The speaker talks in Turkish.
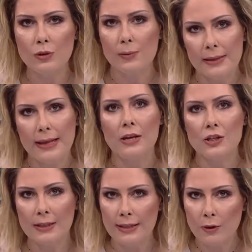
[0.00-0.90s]
Bunda bir
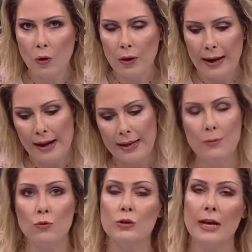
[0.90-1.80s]
değişiklik yok.
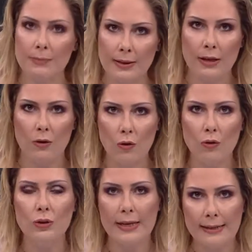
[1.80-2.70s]
Herhangi bir uzatma da yok.
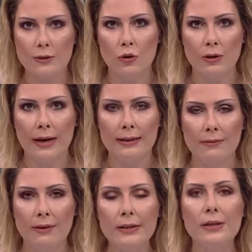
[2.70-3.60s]
Onunla ilgili sorular
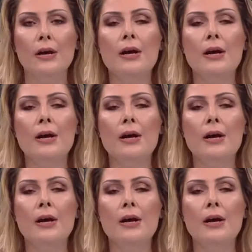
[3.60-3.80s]
da var.